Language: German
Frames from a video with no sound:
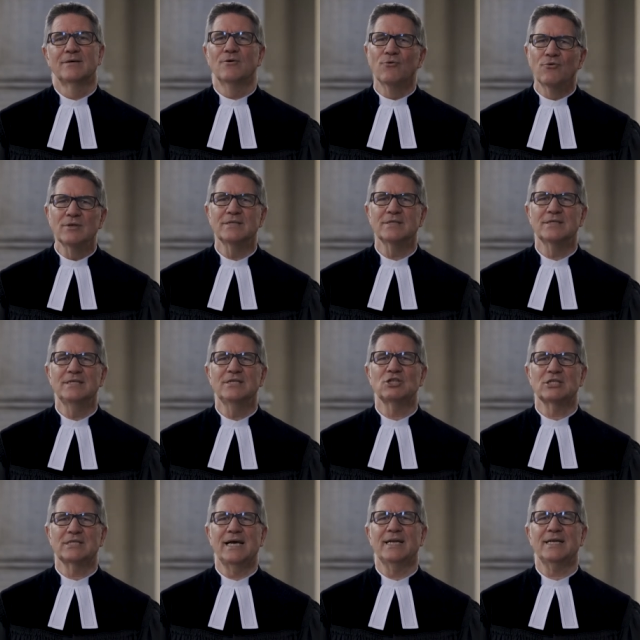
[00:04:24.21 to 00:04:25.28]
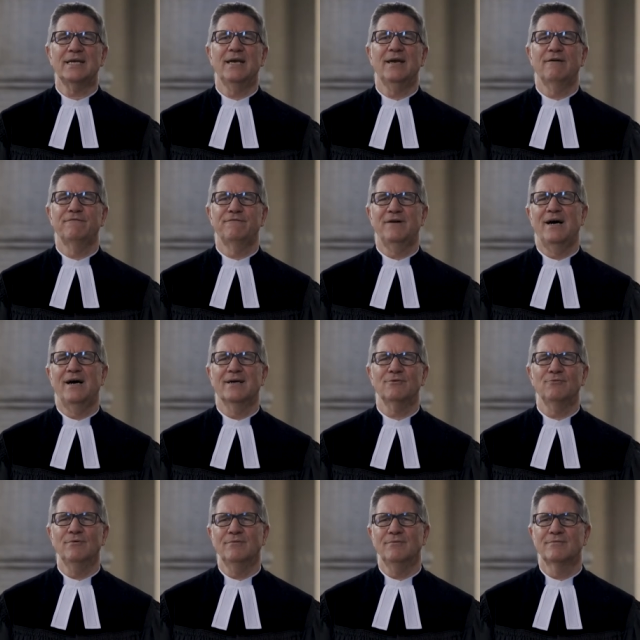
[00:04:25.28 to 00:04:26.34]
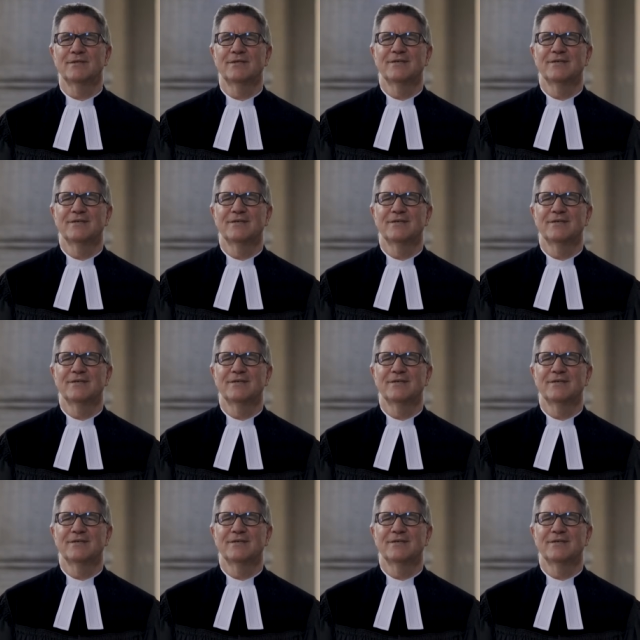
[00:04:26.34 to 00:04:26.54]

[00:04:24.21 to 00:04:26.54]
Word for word: und die starke Erfahrung,